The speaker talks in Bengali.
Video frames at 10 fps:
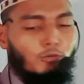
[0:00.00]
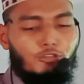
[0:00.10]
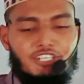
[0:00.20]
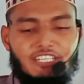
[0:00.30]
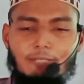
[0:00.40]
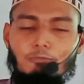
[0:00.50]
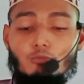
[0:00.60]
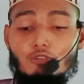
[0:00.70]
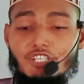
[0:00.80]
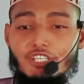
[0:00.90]
পাক বলছেন
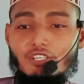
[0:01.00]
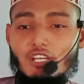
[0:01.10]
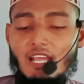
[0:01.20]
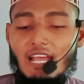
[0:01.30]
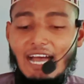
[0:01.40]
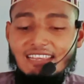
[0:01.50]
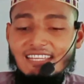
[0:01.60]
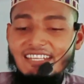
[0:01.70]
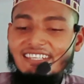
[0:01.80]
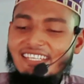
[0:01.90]
এরপর বলছেন
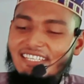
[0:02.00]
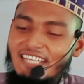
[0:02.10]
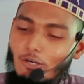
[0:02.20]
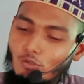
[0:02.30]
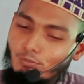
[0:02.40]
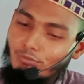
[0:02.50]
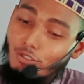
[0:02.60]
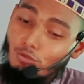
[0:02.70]
আল্লাহম